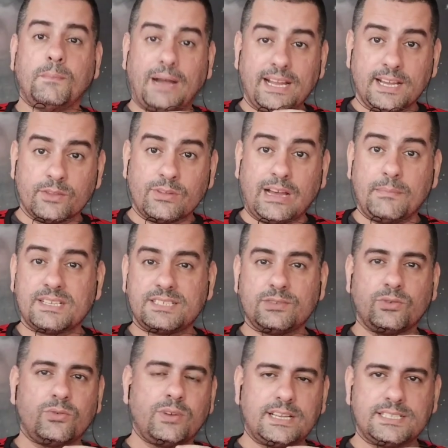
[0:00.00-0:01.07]
Baiano, abra
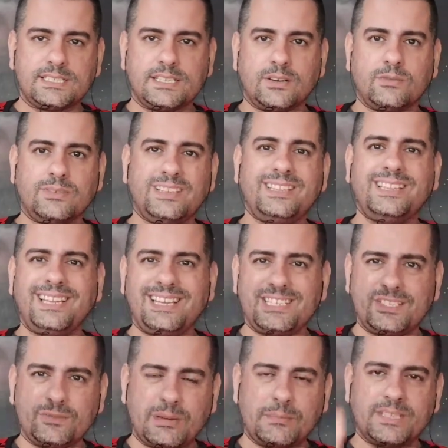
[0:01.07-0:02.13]
seu coração e
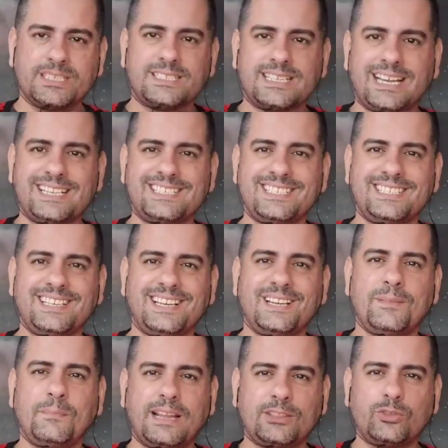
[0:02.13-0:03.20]
deixe uma mensagem
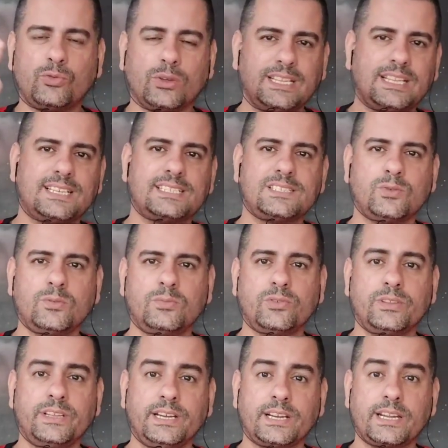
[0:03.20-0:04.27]
para toda a nação
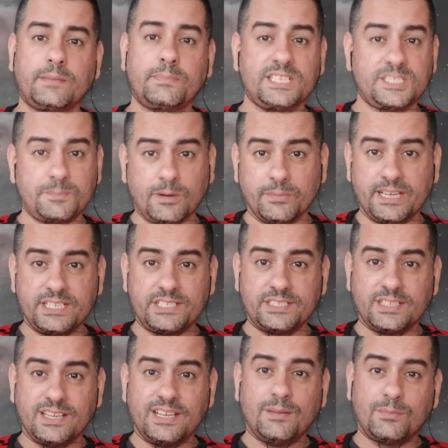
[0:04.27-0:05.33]
rubro-negra e
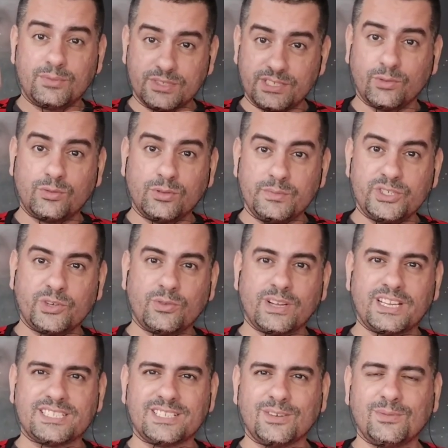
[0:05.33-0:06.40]
principalmente para o seu clube de
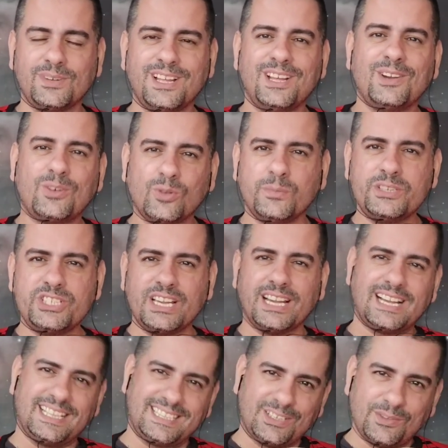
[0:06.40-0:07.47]
coração, Clube de
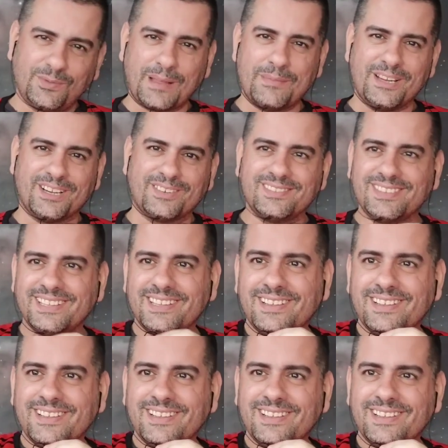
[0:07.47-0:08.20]
Regatas do Flamengo.